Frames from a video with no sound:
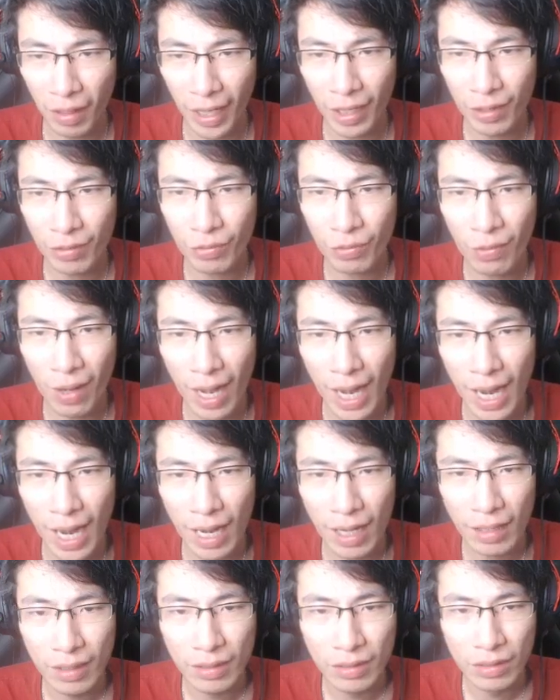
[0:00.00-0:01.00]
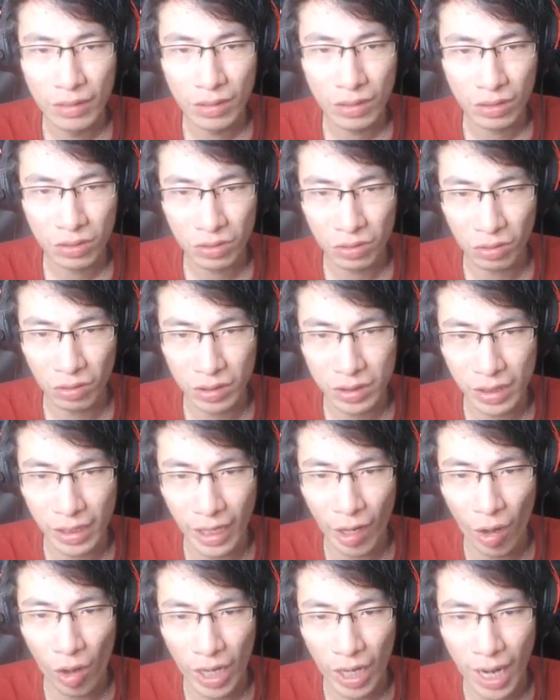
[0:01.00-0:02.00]
okay, dua. Terus
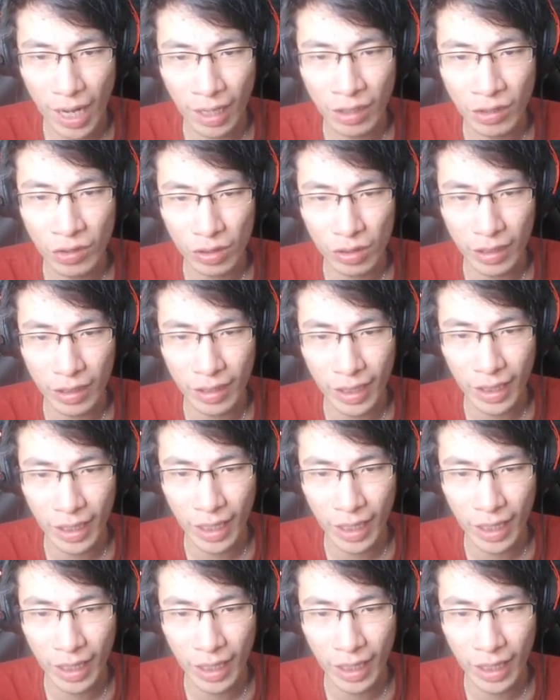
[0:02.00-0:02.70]
nih orang gendut ini